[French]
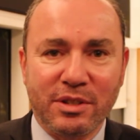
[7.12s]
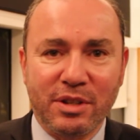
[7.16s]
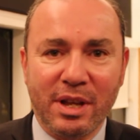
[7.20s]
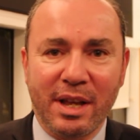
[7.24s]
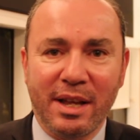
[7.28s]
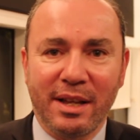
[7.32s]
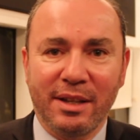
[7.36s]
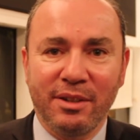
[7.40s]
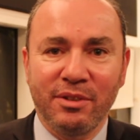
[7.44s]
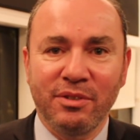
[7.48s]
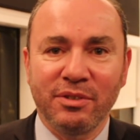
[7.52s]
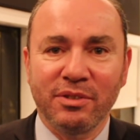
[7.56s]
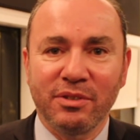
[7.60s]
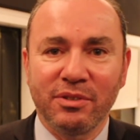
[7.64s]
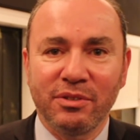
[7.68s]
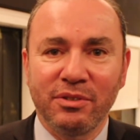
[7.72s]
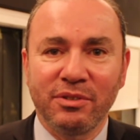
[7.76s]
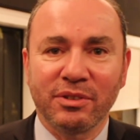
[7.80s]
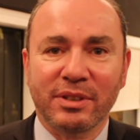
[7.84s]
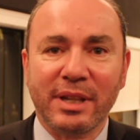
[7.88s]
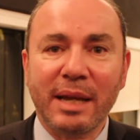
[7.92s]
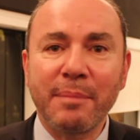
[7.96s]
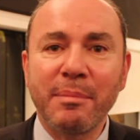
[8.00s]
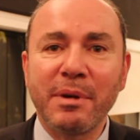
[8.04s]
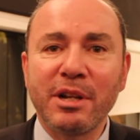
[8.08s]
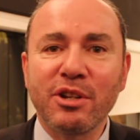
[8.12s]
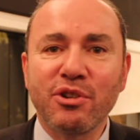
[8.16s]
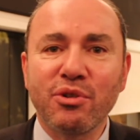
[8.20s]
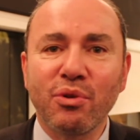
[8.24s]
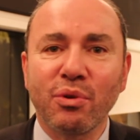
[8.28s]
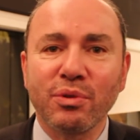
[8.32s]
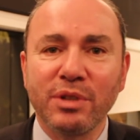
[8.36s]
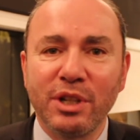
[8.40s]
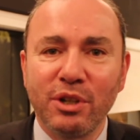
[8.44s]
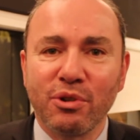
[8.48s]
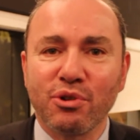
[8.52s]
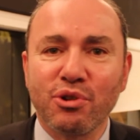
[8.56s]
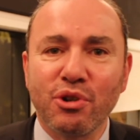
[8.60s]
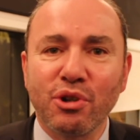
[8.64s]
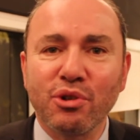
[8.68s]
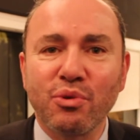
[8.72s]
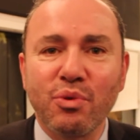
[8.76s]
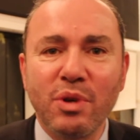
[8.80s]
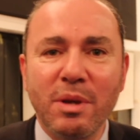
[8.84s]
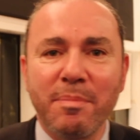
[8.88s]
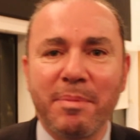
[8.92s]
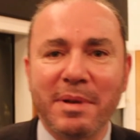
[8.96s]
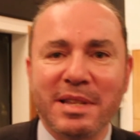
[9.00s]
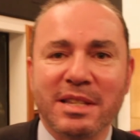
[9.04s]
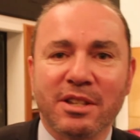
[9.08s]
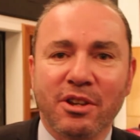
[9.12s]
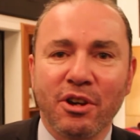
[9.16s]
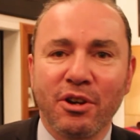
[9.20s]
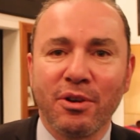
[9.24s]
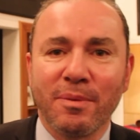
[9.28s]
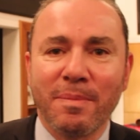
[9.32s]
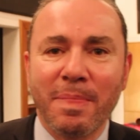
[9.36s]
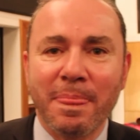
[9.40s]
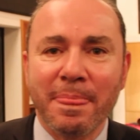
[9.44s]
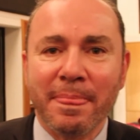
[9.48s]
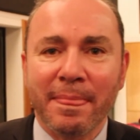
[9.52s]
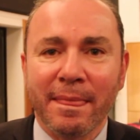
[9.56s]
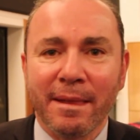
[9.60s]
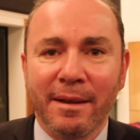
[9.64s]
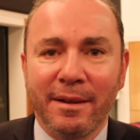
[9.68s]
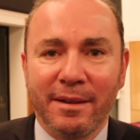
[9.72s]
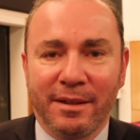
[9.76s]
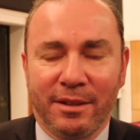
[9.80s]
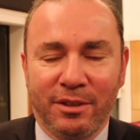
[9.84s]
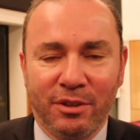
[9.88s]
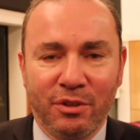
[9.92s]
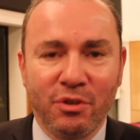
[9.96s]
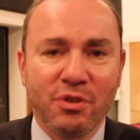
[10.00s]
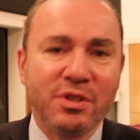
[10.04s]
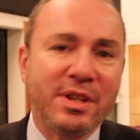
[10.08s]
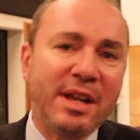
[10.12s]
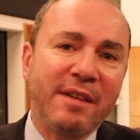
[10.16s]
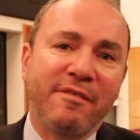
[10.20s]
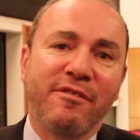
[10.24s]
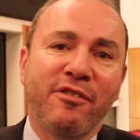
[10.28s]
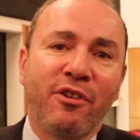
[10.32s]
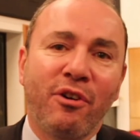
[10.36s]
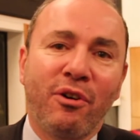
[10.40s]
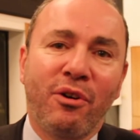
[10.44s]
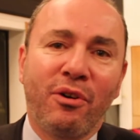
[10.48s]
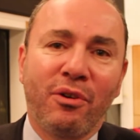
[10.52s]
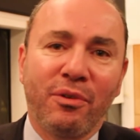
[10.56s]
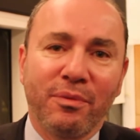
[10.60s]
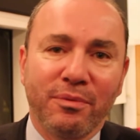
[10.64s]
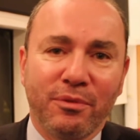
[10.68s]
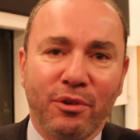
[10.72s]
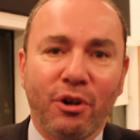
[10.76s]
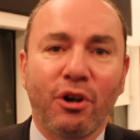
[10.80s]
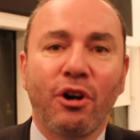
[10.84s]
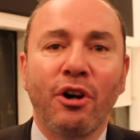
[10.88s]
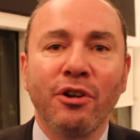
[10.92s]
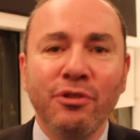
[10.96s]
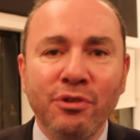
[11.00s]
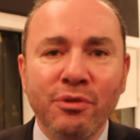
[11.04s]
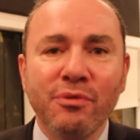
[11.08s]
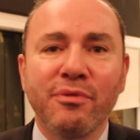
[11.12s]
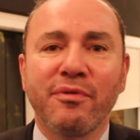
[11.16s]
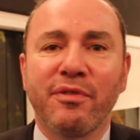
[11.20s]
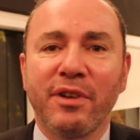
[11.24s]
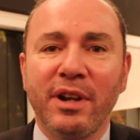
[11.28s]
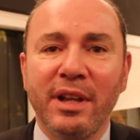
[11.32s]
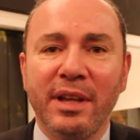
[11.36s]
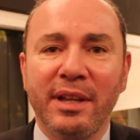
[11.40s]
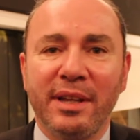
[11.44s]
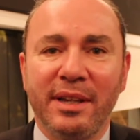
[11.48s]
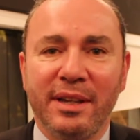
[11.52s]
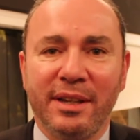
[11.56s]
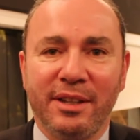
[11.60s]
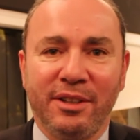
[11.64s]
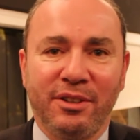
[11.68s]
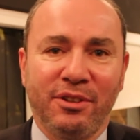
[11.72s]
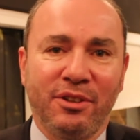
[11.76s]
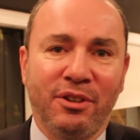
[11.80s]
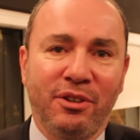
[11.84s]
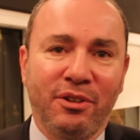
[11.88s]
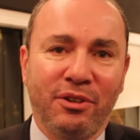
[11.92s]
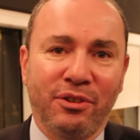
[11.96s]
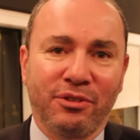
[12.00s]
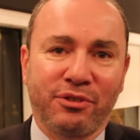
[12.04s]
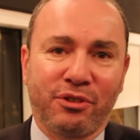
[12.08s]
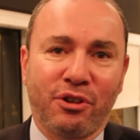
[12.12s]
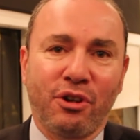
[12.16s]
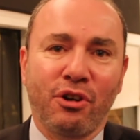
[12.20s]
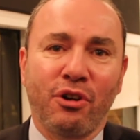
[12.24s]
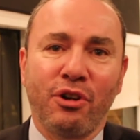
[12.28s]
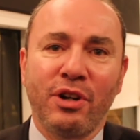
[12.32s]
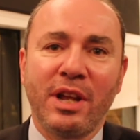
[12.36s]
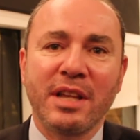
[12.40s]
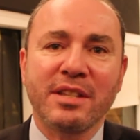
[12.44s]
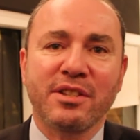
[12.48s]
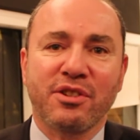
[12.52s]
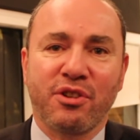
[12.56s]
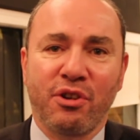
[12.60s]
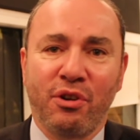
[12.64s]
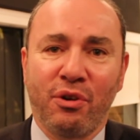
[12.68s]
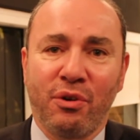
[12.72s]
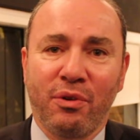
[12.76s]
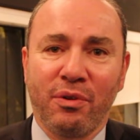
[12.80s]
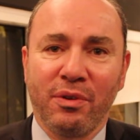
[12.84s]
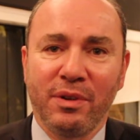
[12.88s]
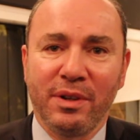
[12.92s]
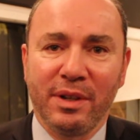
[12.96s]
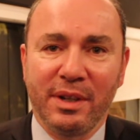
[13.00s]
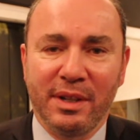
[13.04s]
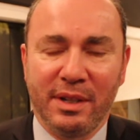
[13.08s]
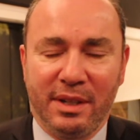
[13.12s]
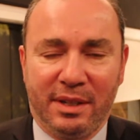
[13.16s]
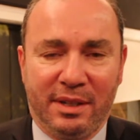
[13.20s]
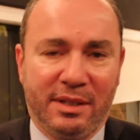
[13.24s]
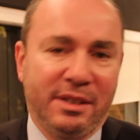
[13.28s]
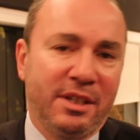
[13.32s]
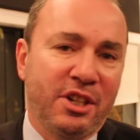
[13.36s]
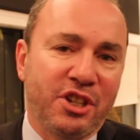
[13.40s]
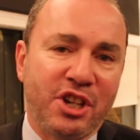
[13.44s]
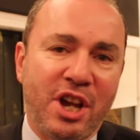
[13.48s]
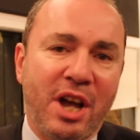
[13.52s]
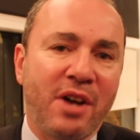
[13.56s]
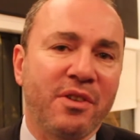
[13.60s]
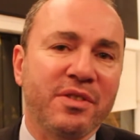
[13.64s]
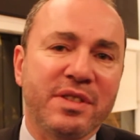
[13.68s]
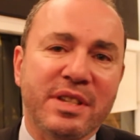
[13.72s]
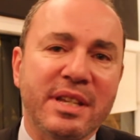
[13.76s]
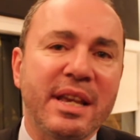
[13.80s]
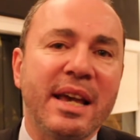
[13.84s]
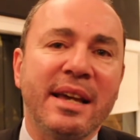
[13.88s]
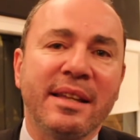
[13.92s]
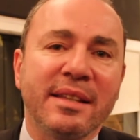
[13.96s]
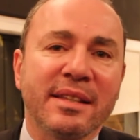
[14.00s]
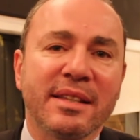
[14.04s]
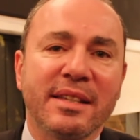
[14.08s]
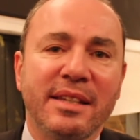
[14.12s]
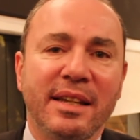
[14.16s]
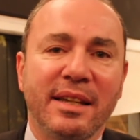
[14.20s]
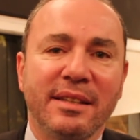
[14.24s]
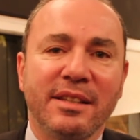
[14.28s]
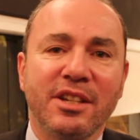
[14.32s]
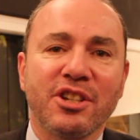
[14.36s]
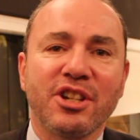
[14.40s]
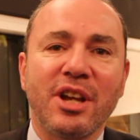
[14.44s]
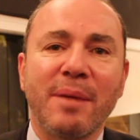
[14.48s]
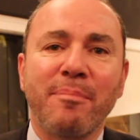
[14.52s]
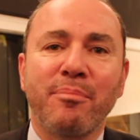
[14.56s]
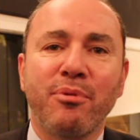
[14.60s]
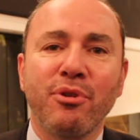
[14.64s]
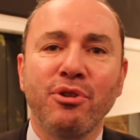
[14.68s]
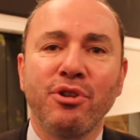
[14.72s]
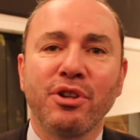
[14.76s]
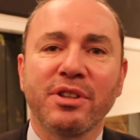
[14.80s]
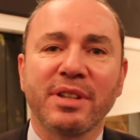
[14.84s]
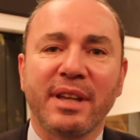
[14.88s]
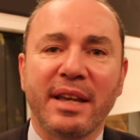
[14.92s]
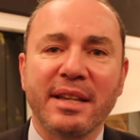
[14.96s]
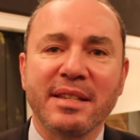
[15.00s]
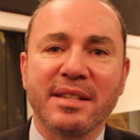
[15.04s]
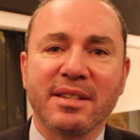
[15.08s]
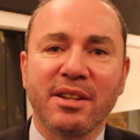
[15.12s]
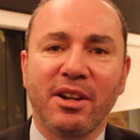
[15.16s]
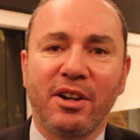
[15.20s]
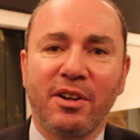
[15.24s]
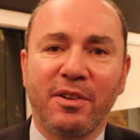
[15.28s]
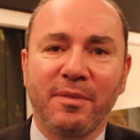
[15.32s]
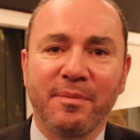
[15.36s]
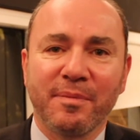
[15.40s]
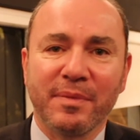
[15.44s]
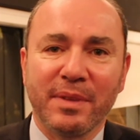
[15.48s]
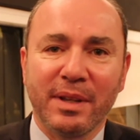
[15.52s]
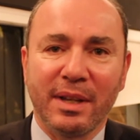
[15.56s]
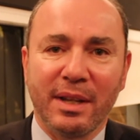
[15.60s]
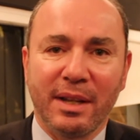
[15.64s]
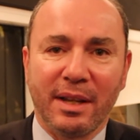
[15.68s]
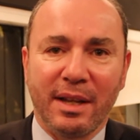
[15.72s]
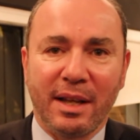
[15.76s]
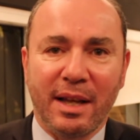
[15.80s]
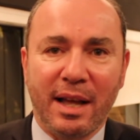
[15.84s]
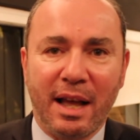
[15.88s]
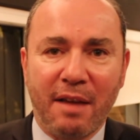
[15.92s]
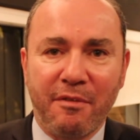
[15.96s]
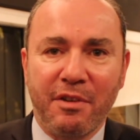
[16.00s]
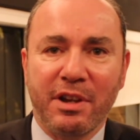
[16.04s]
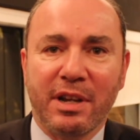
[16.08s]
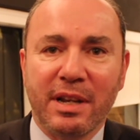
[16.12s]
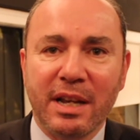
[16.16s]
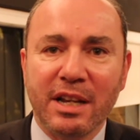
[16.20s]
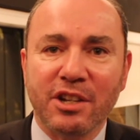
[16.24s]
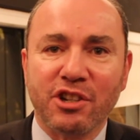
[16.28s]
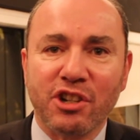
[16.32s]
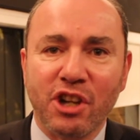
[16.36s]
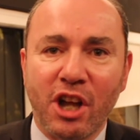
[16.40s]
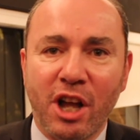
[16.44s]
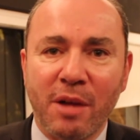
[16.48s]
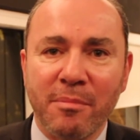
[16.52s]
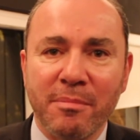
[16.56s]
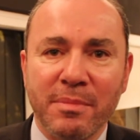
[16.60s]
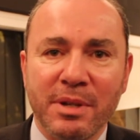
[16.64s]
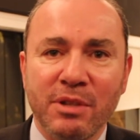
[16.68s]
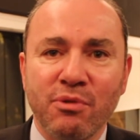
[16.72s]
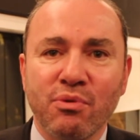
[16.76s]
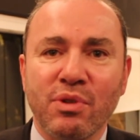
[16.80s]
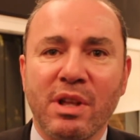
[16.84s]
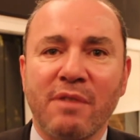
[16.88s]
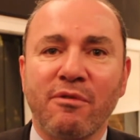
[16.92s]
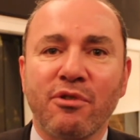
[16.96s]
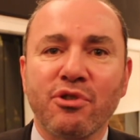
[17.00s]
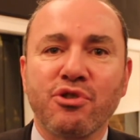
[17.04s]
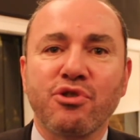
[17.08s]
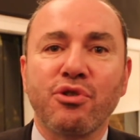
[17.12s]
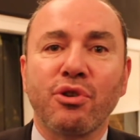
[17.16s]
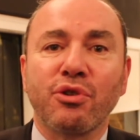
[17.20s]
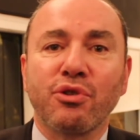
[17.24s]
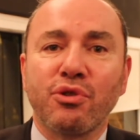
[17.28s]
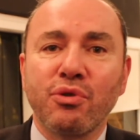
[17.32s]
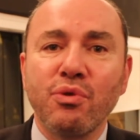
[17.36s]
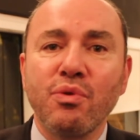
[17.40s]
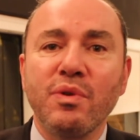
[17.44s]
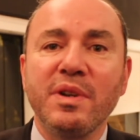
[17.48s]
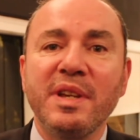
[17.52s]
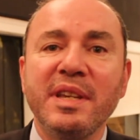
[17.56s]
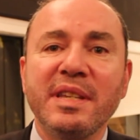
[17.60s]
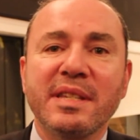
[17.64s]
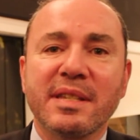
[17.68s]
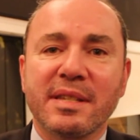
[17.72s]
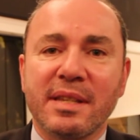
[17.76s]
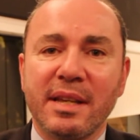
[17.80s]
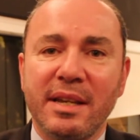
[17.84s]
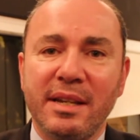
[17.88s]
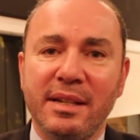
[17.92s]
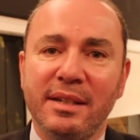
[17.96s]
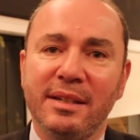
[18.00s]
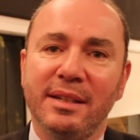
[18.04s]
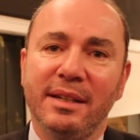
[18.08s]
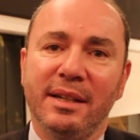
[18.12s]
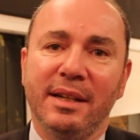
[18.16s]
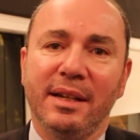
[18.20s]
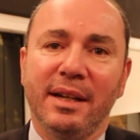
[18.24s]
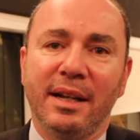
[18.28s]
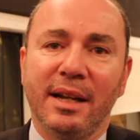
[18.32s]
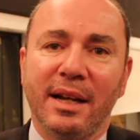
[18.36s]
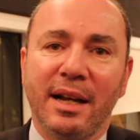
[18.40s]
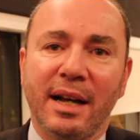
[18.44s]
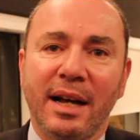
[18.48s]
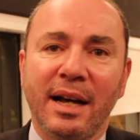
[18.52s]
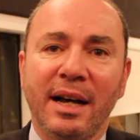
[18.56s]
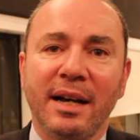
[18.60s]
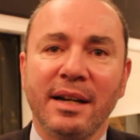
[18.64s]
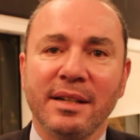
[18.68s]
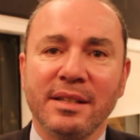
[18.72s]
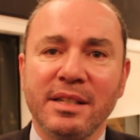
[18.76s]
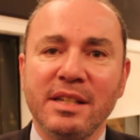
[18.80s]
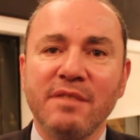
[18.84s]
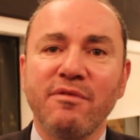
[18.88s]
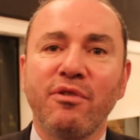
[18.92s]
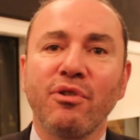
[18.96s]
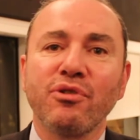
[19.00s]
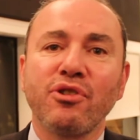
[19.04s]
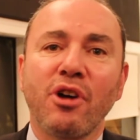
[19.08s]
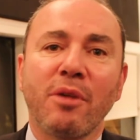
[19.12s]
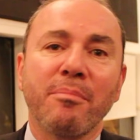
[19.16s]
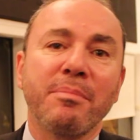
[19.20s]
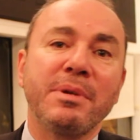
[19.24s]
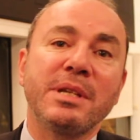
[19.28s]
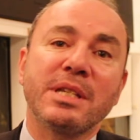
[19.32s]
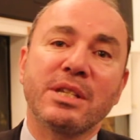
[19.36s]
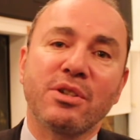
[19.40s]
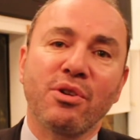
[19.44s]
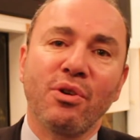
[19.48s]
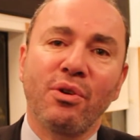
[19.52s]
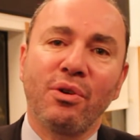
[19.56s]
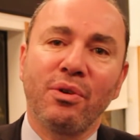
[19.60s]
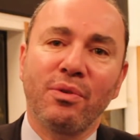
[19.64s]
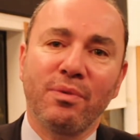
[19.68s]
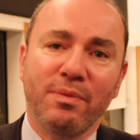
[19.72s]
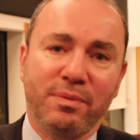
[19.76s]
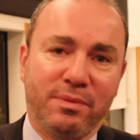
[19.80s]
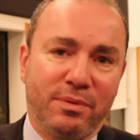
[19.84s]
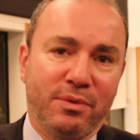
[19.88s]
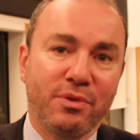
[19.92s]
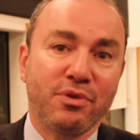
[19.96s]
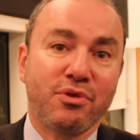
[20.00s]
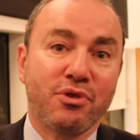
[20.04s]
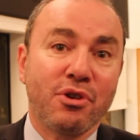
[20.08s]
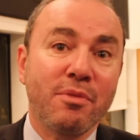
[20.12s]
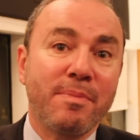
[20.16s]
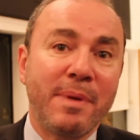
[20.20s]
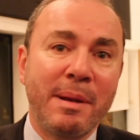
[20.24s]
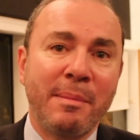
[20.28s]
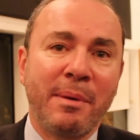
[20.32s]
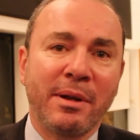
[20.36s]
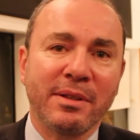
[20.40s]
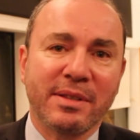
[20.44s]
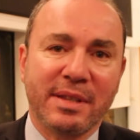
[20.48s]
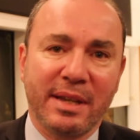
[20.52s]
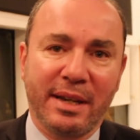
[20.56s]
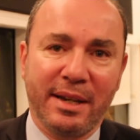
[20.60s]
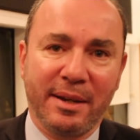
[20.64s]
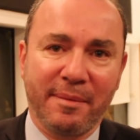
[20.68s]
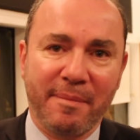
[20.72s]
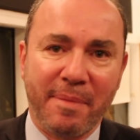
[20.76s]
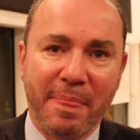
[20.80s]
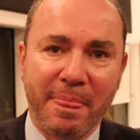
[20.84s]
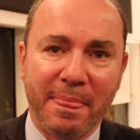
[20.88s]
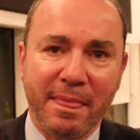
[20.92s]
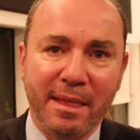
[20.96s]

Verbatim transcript: c'était une, très belle journée aujourd'hui parce que nous avons renouvelé notre relation déjà ancienne qui a déjà plus de 13 ans avec la Chambre, mais nous avons surtout hissé un niveau d'ambition supplémentaire.